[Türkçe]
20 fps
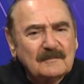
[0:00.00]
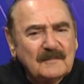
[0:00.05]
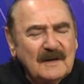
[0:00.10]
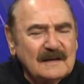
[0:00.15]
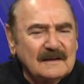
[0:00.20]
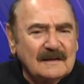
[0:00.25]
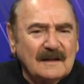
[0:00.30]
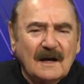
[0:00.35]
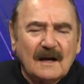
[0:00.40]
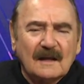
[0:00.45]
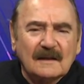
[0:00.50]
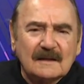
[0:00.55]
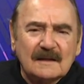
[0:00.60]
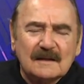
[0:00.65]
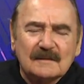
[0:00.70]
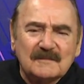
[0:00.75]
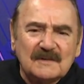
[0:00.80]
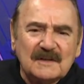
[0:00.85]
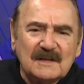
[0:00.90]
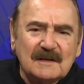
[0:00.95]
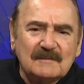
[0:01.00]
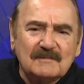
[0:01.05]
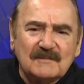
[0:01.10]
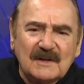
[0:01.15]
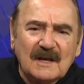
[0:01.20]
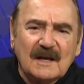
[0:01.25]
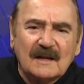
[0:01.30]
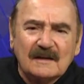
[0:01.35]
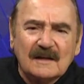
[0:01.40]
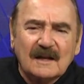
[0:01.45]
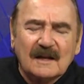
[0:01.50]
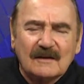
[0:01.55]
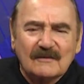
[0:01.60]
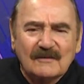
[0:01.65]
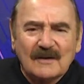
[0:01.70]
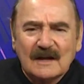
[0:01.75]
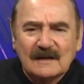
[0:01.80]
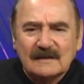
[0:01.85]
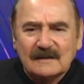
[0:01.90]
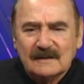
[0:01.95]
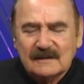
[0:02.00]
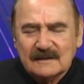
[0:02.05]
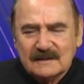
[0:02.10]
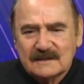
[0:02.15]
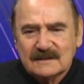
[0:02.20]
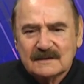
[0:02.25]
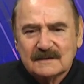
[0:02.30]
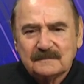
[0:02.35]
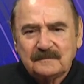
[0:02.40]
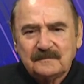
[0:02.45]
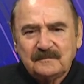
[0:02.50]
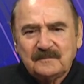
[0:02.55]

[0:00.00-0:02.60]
ben de alayım yiyeyim diyenlere verdiğiniz